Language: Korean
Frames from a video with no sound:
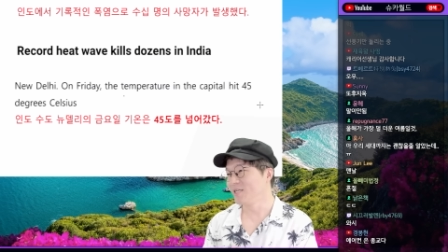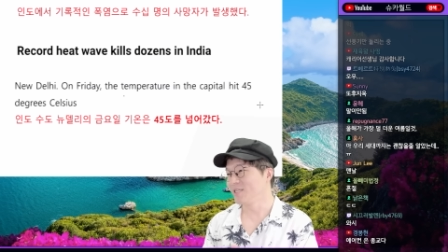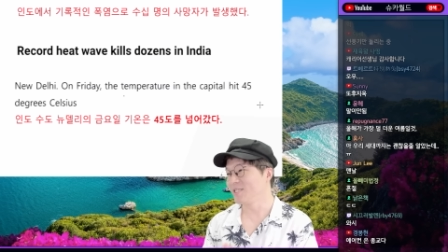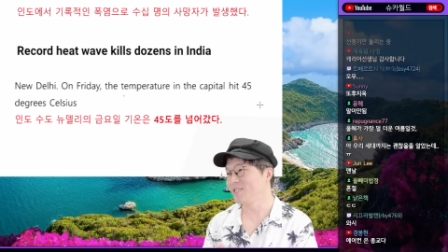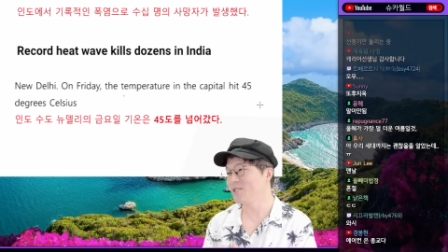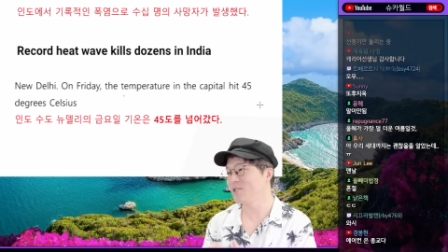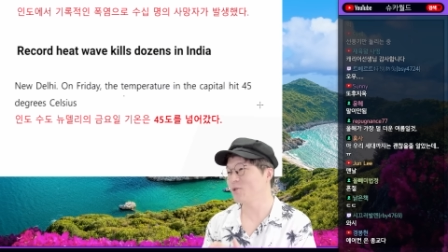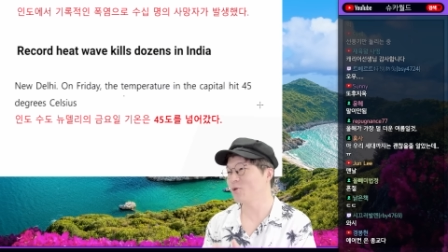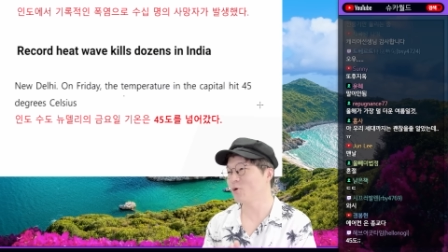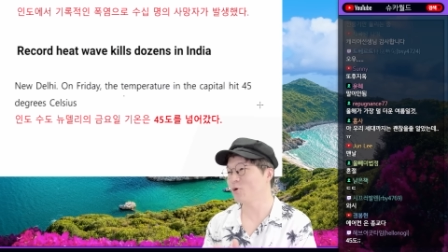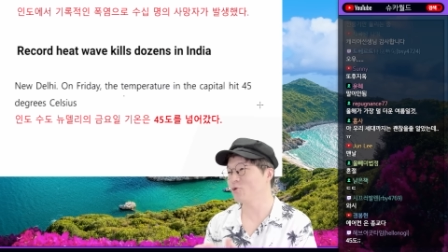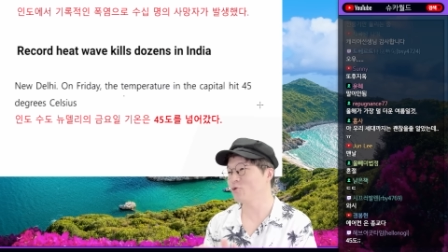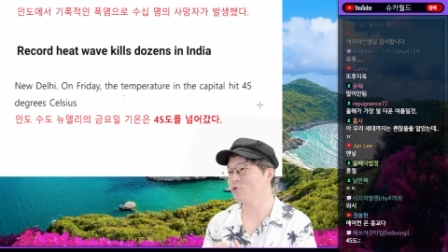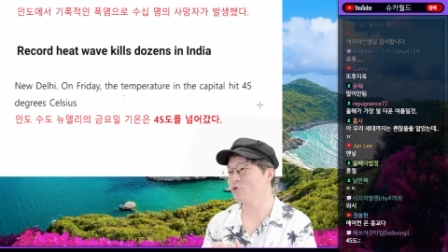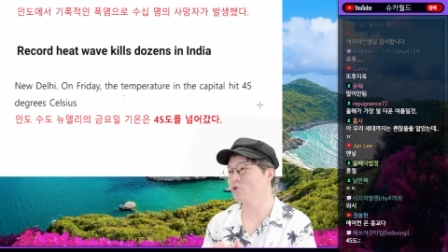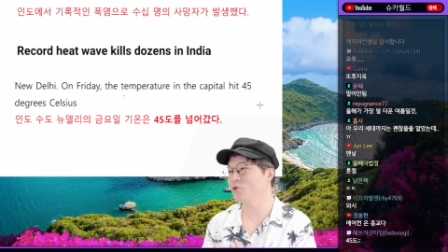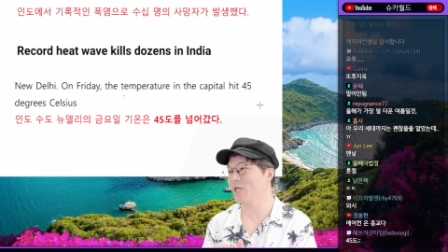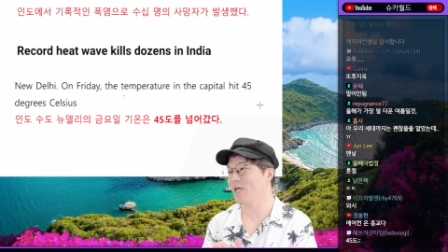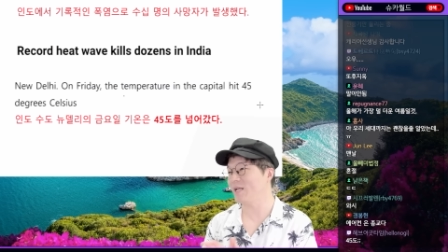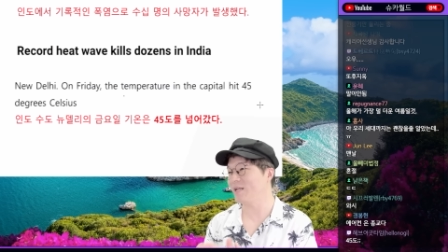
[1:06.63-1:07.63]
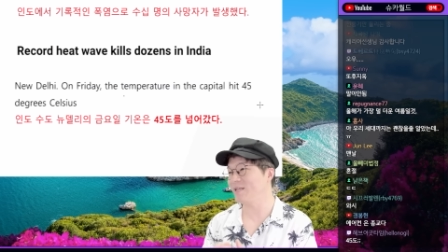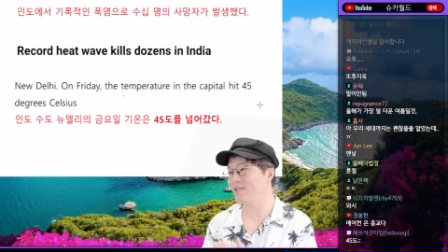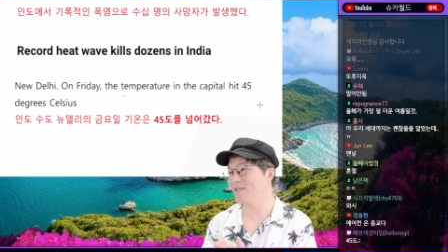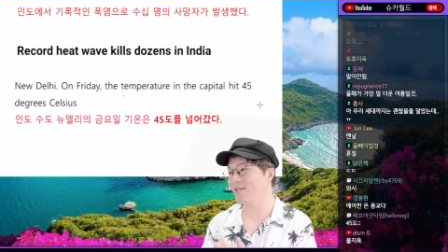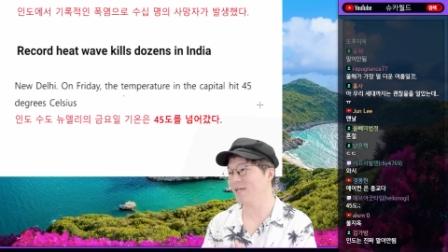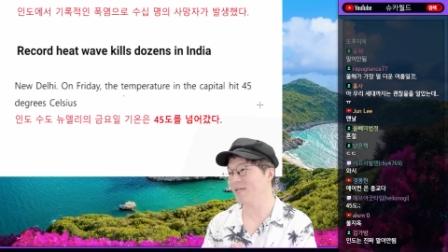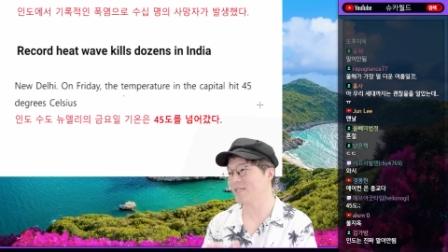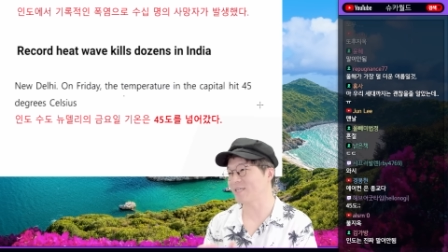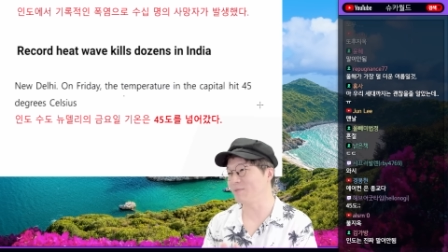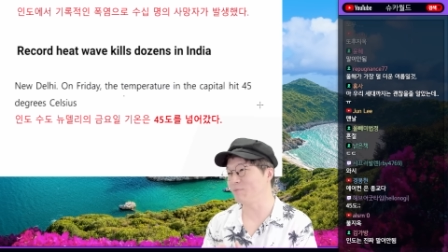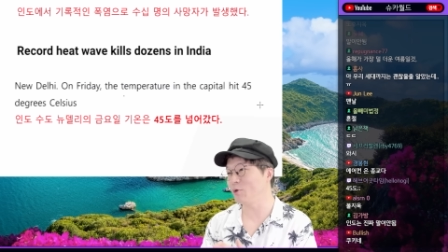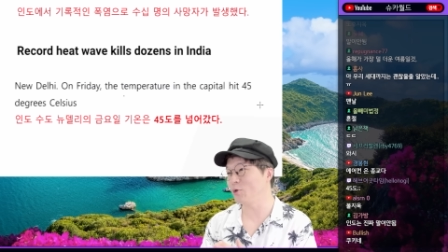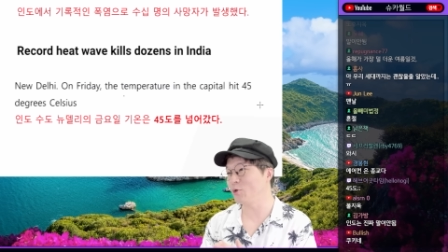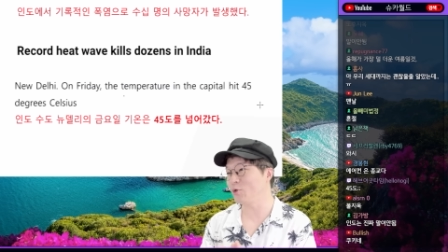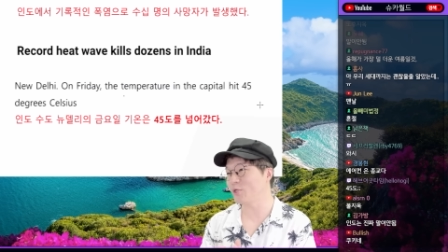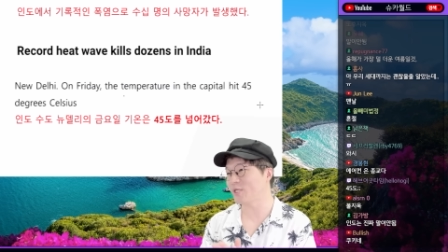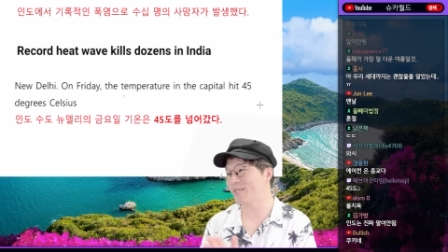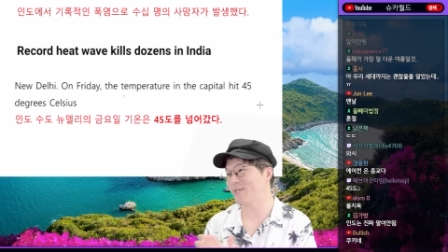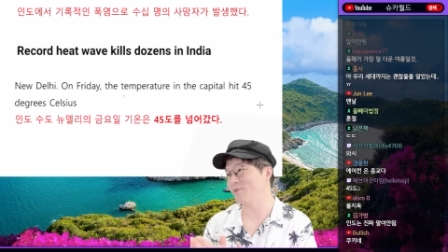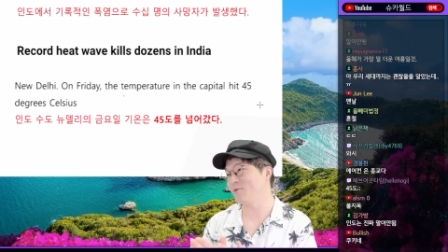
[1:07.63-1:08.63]
인도 뉴델리의
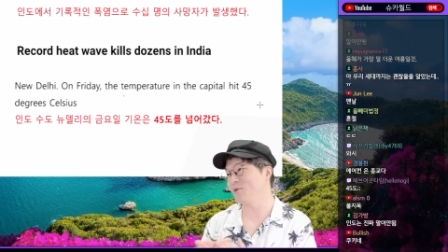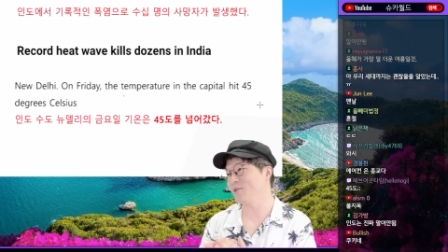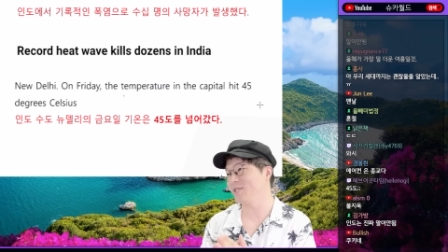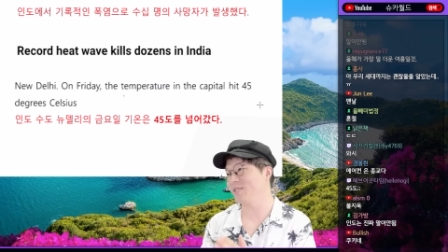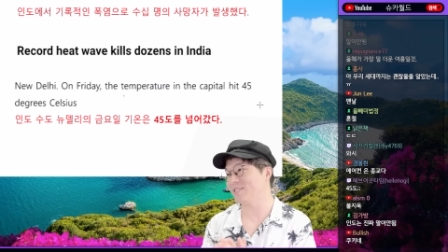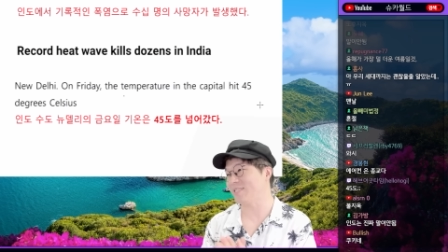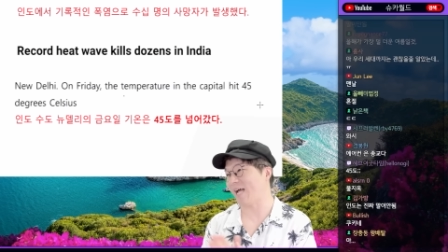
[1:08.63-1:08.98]
금요일 기온이